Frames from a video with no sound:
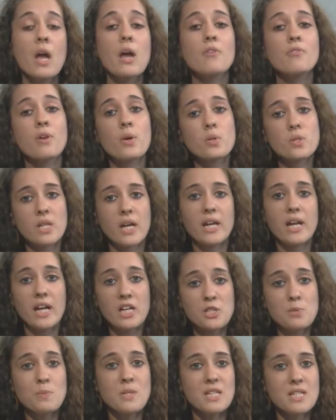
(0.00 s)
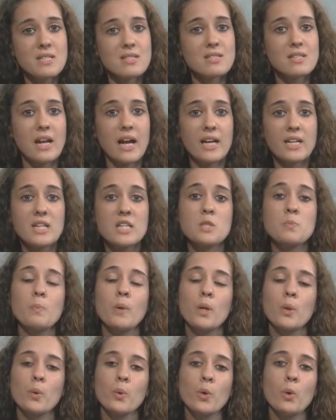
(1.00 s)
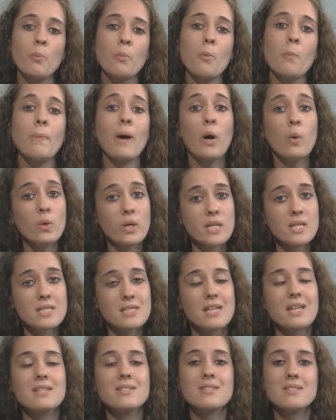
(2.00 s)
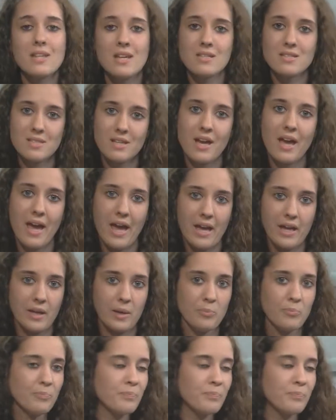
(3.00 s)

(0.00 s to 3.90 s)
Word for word: vão ser administradas pelo Grupo Paulista CCR.